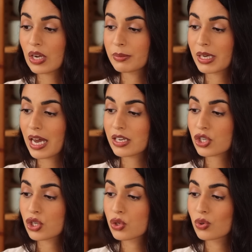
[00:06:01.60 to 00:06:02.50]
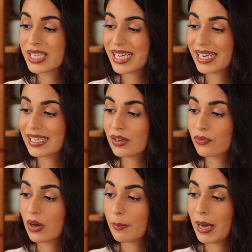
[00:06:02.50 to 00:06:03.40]
einem iranischen
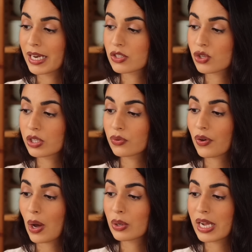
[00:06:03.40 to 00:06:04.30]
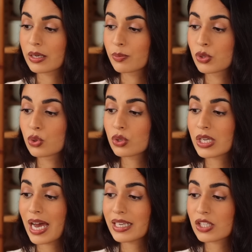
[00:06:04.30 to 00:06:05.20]
Studierendenverband soll die Frau in eine
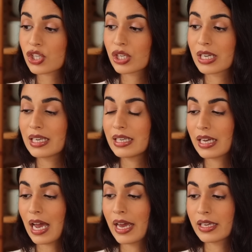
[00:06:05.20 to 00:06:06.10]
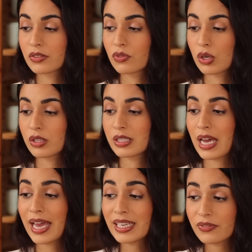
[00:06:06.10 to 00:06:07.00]
psychiatrische Klinik eingeworfen
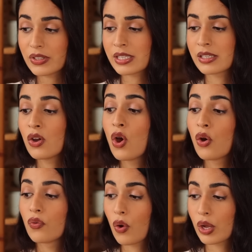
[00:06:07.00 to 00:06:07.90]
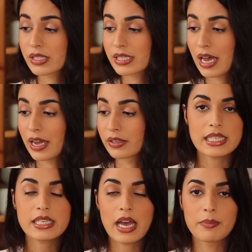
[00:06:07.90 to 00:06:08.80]
eingewiesen worden sein.
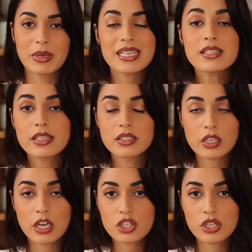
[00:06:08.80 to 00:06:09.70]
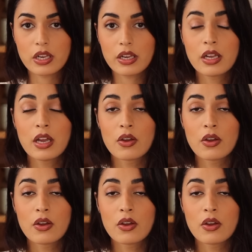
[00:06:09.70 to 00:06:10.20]
Als ihr Amnesty International